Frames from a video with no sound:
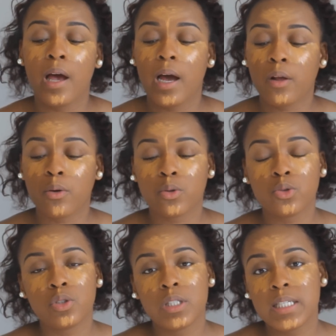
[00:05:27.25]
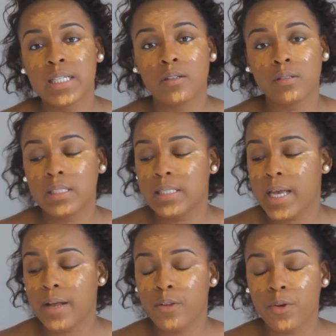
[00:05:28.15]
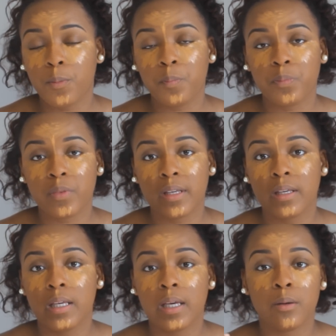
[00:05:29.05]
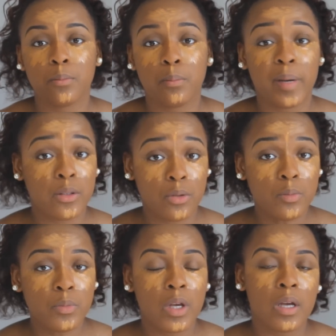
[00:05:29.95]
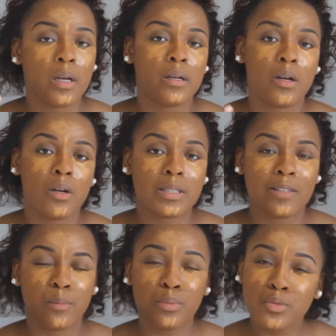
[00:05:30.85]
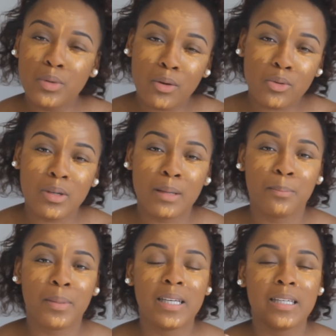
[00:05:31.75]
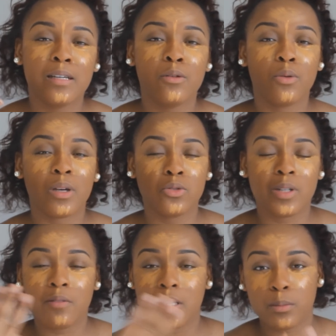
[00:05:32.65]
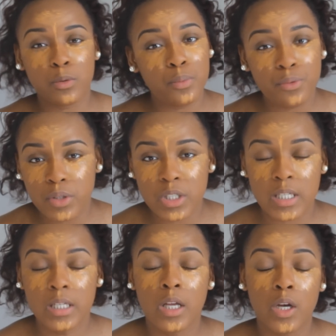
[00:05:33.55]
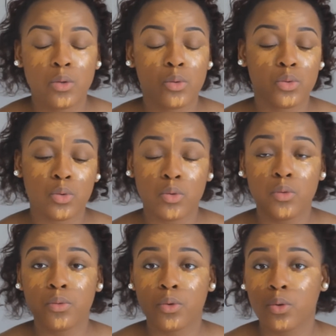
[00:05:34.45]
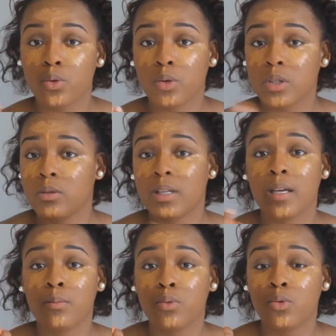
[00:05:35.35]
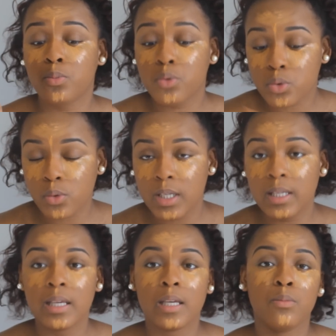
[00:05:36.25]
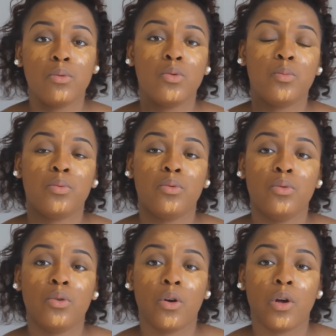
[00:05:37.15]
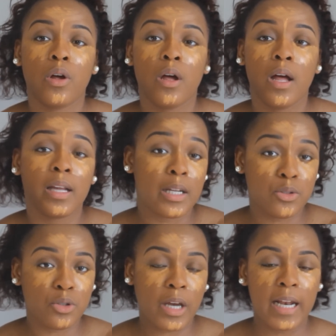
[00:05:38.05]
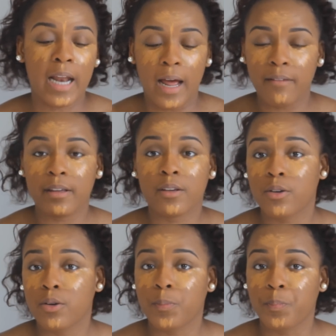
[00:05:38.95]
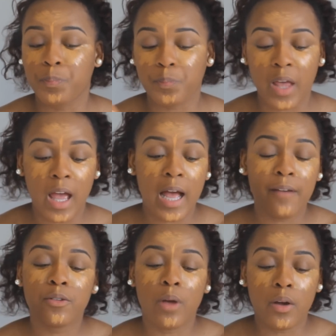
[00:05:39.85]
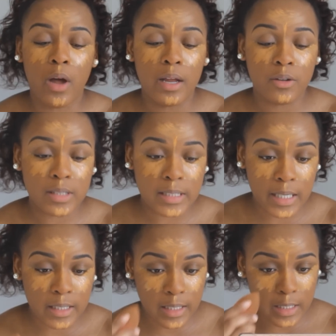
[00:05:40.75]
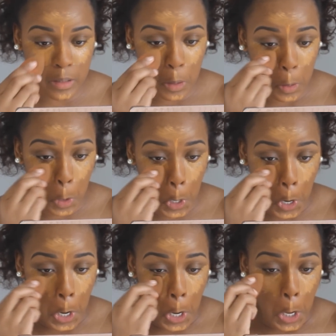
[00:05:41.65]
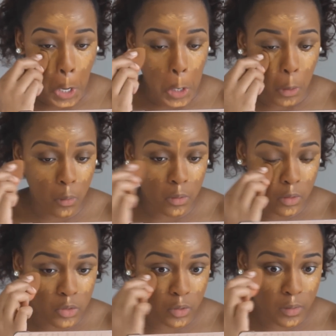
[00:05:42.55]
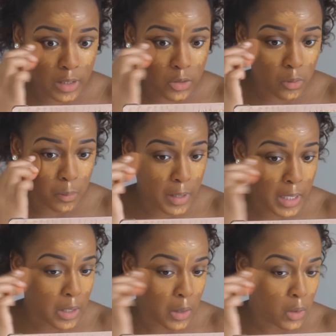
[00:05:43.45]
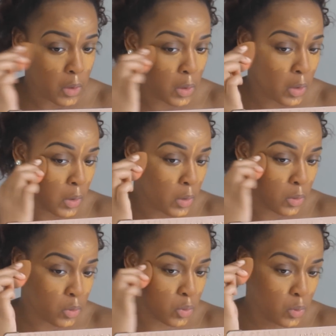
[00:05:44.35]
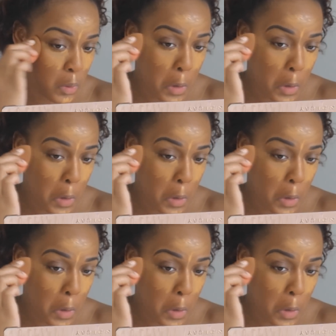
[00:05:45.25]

Alors que quand j'utilise un anti-cerne euh, qui est un pâteux, euh, ça va plus filer entre les plis, le résultat va être un peu plus figé. Donc je trouve que le résultat est beaucoup plus joli et beaucoup plus euh, naturel avec, euh, avec un anti-cerne liquide. Donc je viens estomper le tout.